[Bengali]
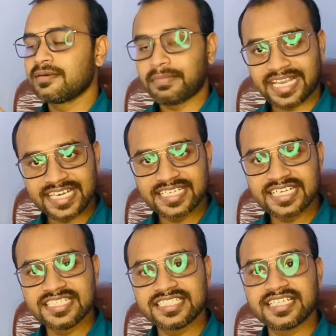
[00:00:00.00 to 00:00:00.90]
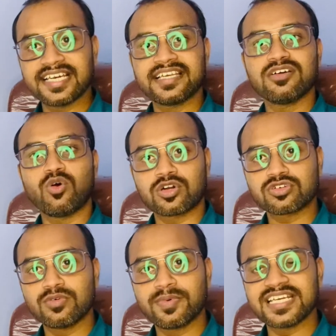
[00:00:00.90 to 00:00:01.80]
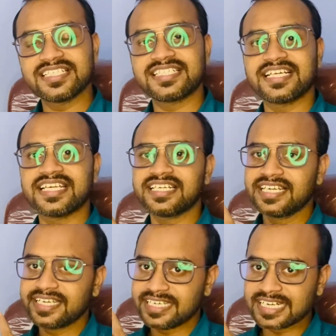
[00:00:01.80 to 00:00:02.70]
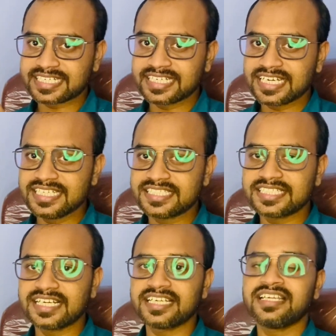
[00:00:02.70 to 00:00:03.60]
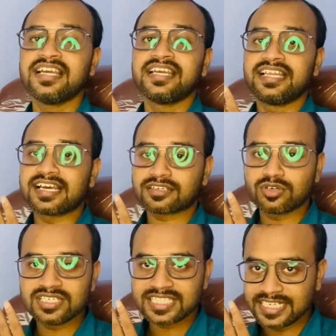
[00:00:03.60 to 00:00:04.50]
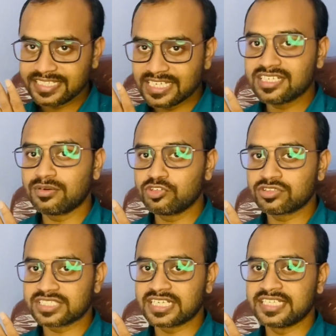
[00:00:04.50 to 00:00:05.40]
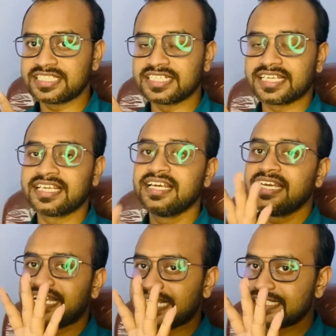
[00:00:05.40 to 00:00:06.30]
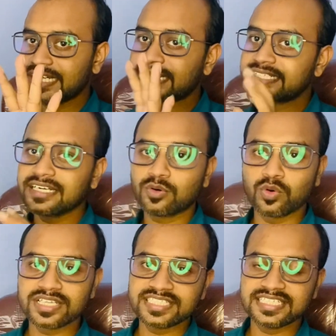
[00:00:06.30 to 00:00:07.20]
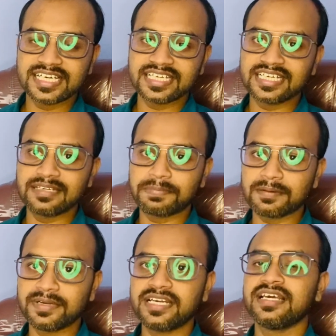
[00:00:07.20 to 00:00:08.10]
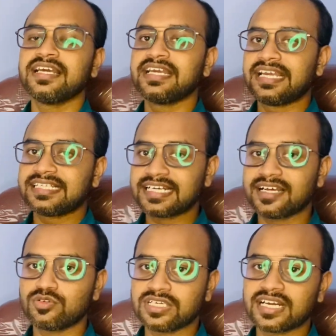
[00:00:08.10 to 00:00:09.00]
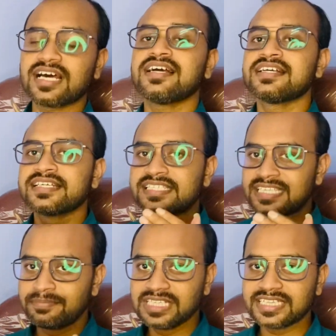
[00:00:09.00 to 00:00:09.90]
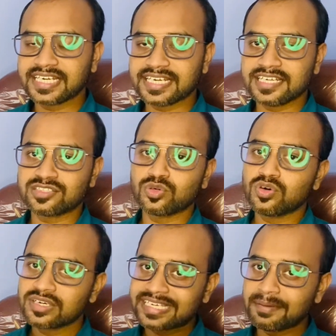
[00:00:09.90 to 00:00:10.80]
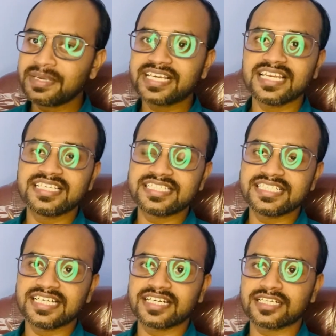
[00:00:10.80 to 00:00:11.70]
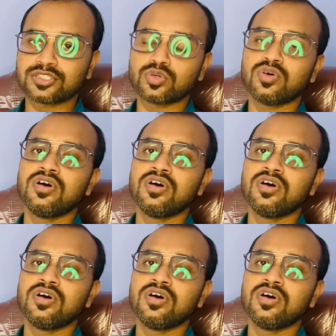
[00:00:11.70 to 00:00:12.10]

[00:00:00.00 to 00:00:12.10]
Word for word: মেকানিক্যাল ইঞ্জিনিয়ারিং অটোমোবাইল ইঞ্জিনিয়ারিং ইলেকট্রিক্যাল ইঞ্জিনিয়ারিং ইলেকট্রনিক্স অ্যান্ড টেলিকমিউনিকেশন ইঞ্জিনিয়ারিং এই চারটে কোর ইঞ্জিনিয়ারিংয়ের ডিপার্টমেন্ট এছাড়াও যারা সিভিল থেকে আছো কেমিক্যাল ইঞ্জিনিয়ার আছো